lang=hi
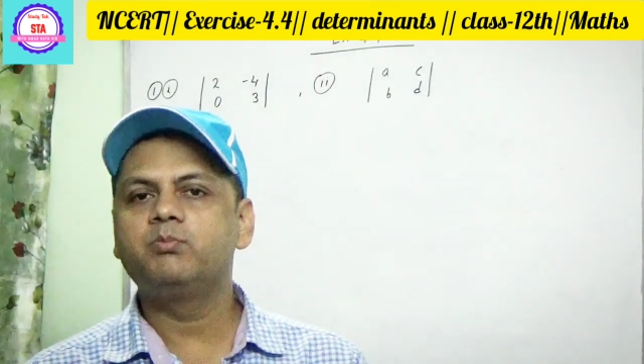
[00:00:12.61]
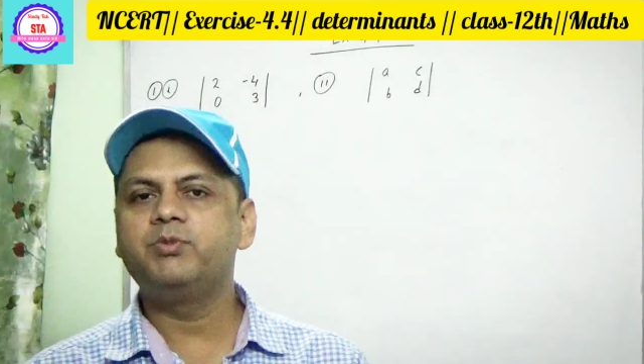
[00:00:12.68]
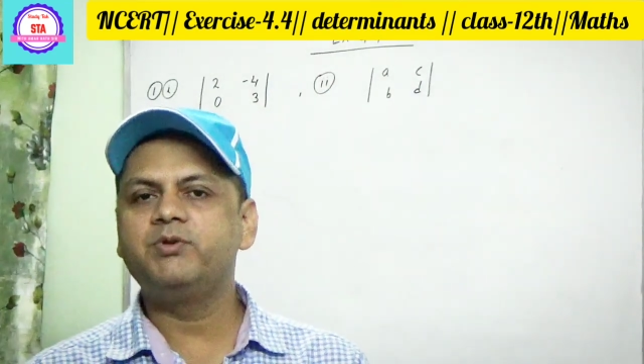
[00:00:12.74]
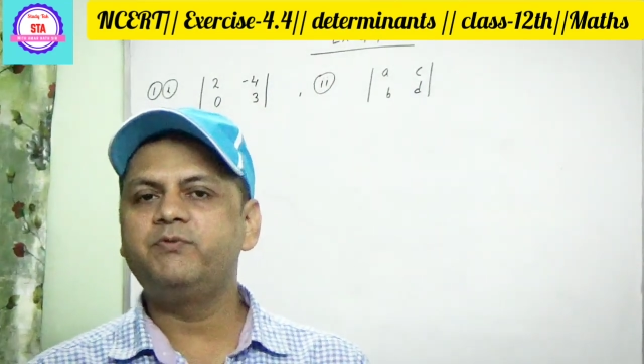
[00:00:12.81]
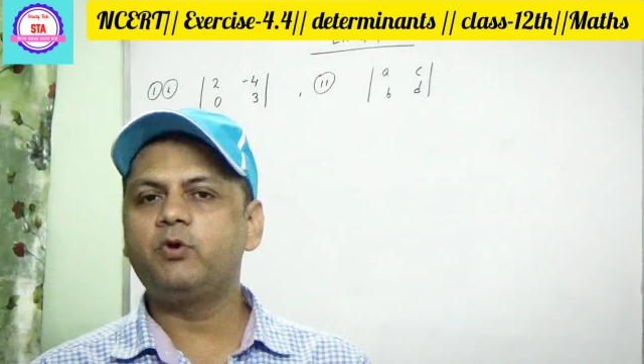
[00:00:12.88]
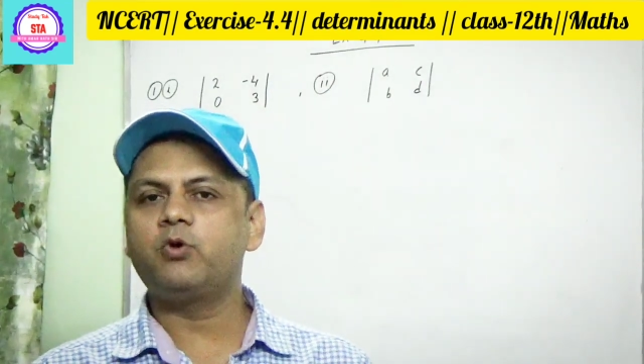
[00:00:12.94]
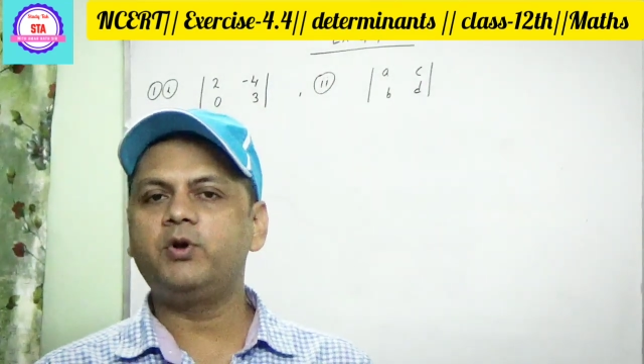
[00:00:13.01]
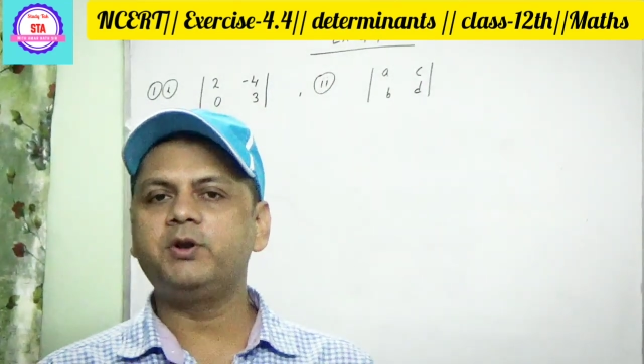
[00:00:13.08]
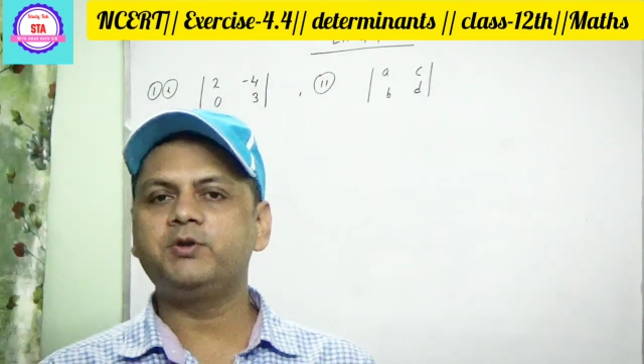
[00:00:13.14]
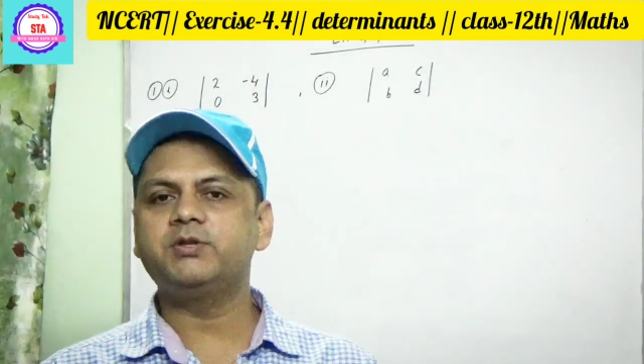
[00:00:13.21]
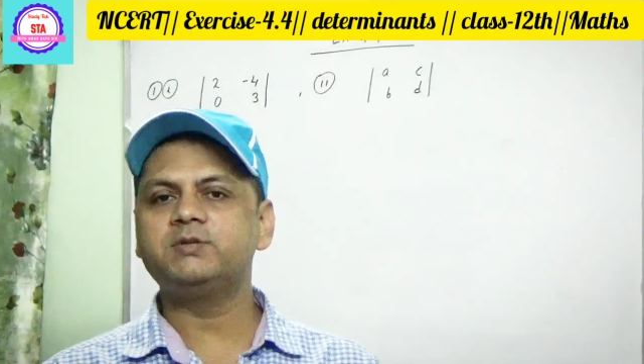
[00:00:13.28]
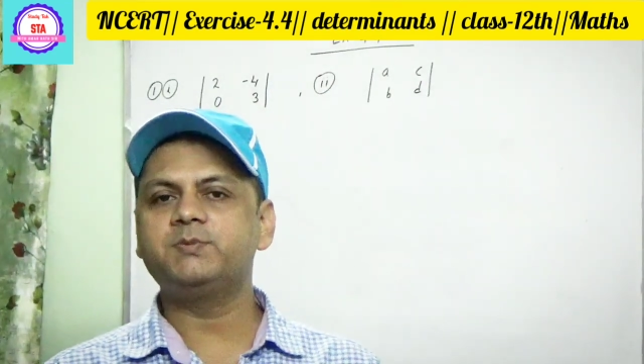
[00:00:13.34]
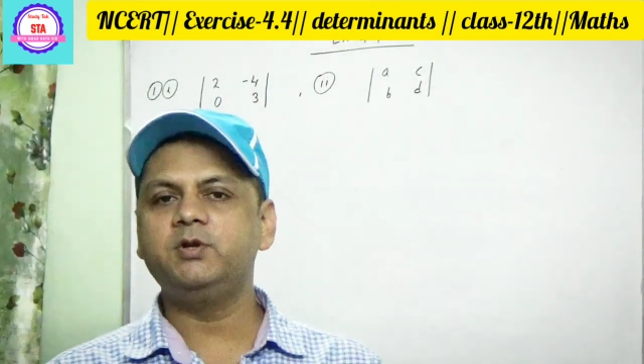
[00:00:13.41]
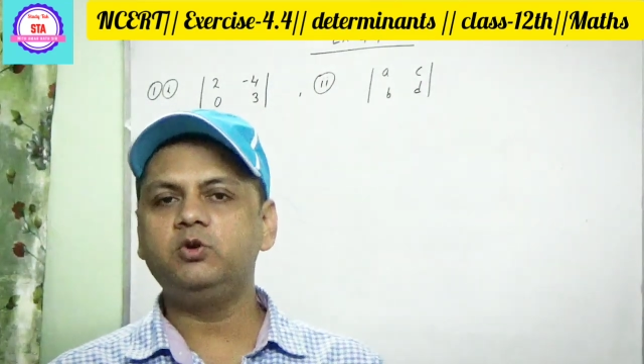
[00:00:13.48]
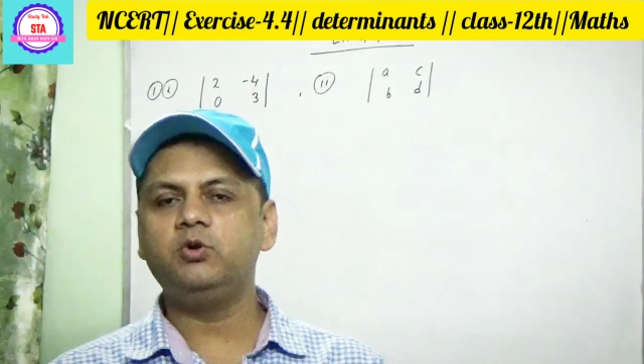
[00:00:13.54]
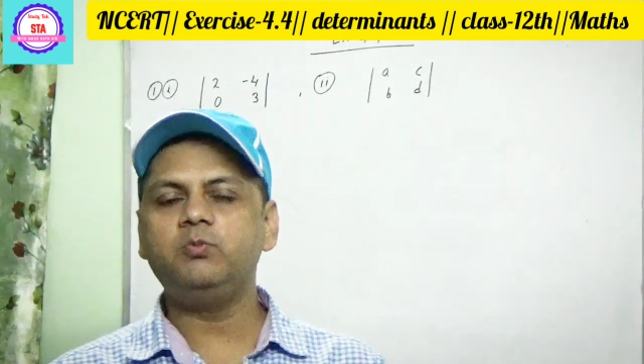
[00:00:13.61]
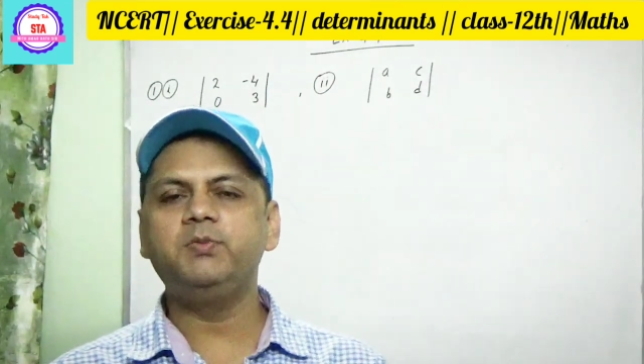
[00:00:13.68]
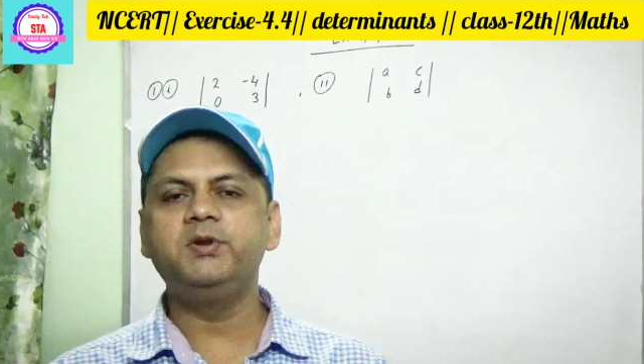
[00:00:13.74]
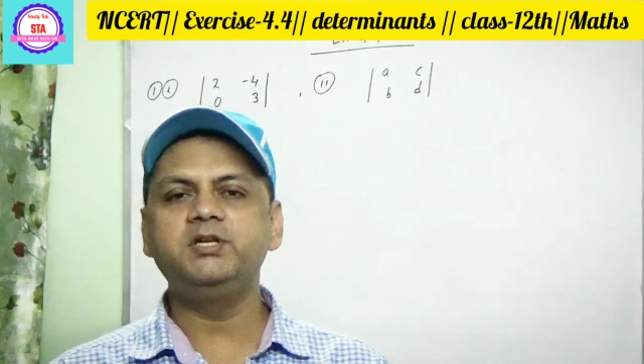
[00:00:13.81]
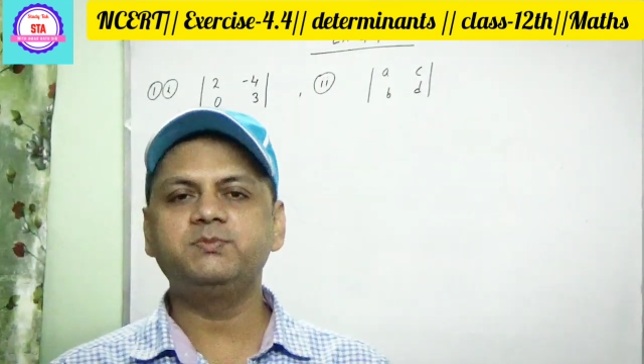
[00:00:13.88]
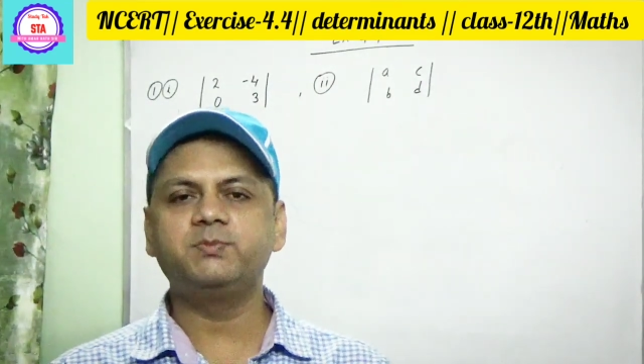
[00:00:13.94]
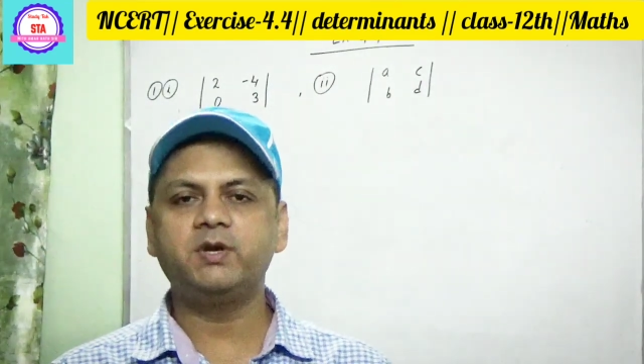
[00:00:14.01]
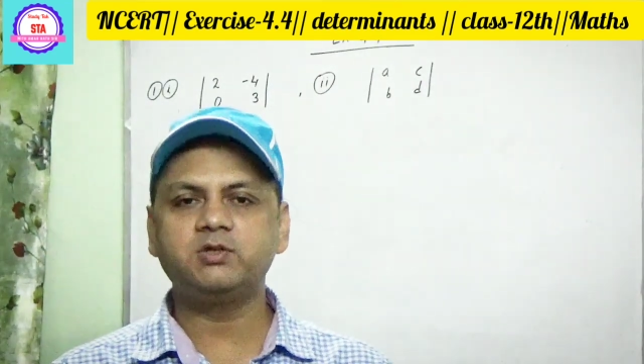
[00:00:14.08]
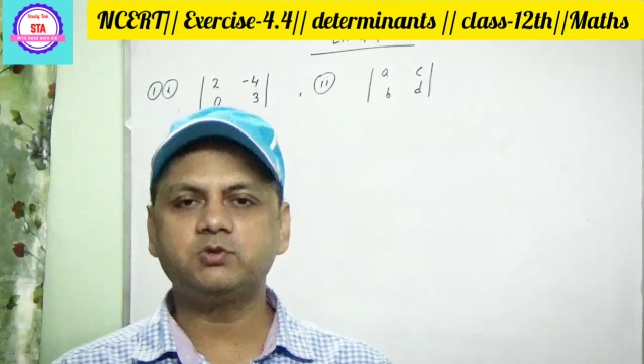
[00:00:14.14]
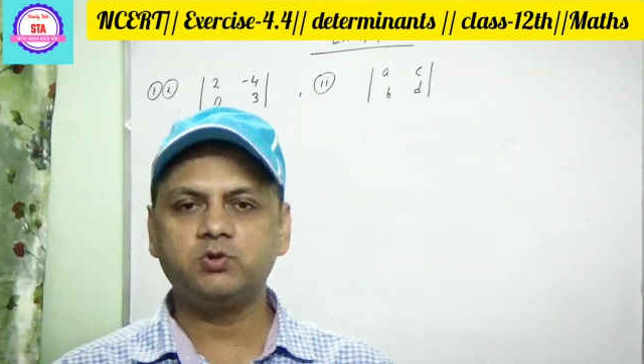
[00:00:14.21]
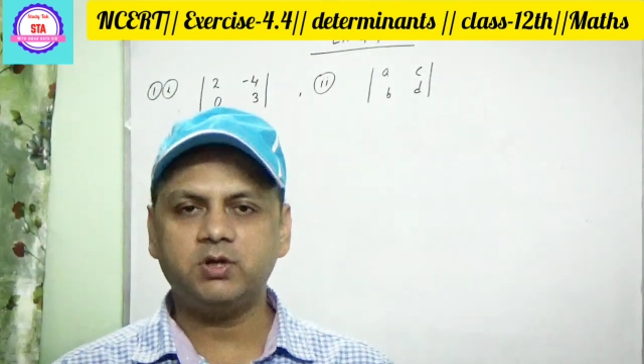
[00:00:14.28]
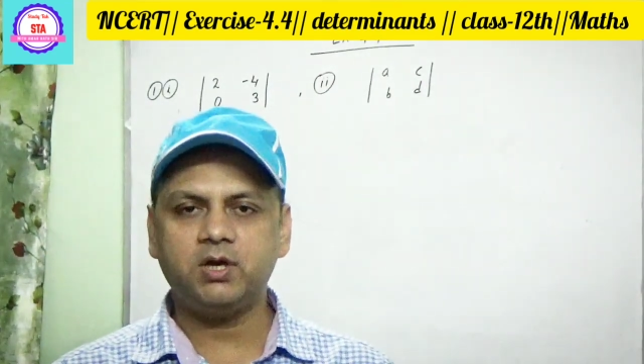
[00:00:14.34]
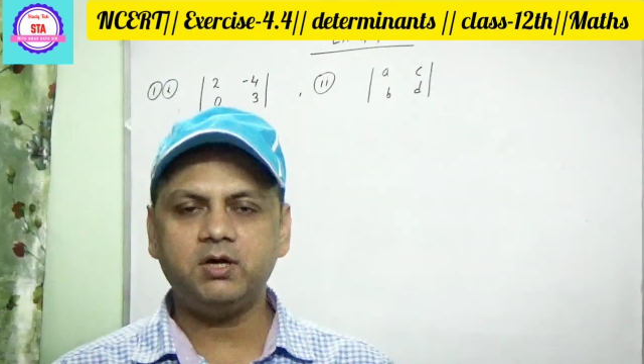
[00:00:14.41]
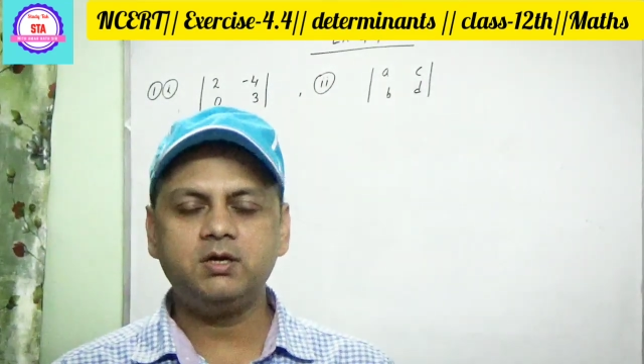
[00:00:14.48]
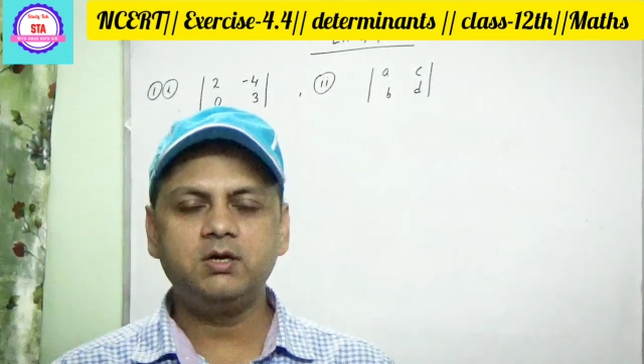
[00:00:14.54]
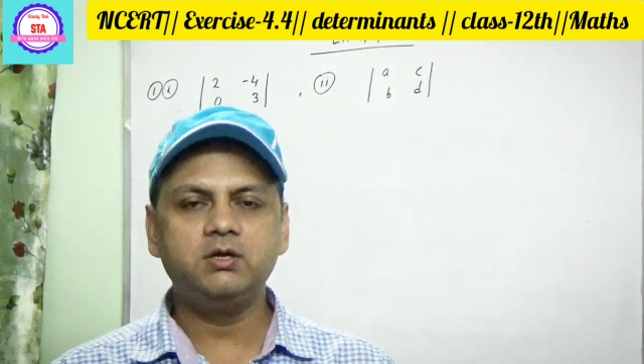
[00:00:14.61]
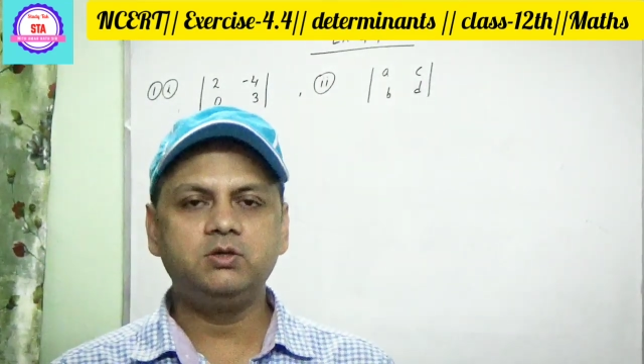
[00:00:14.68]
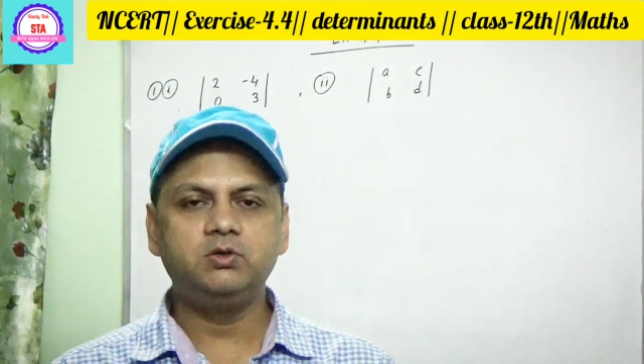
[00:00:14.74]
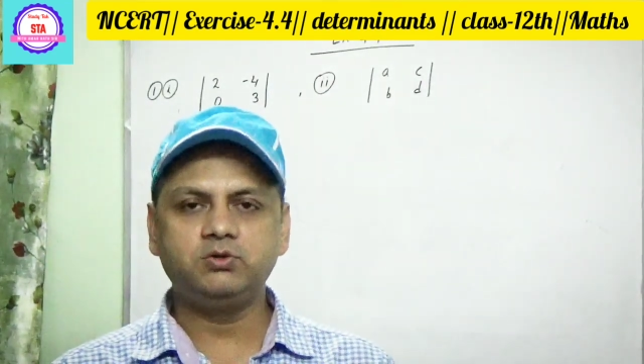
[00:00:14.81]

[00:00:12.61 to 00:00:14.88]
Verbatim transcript: Before going to this video, please make sure that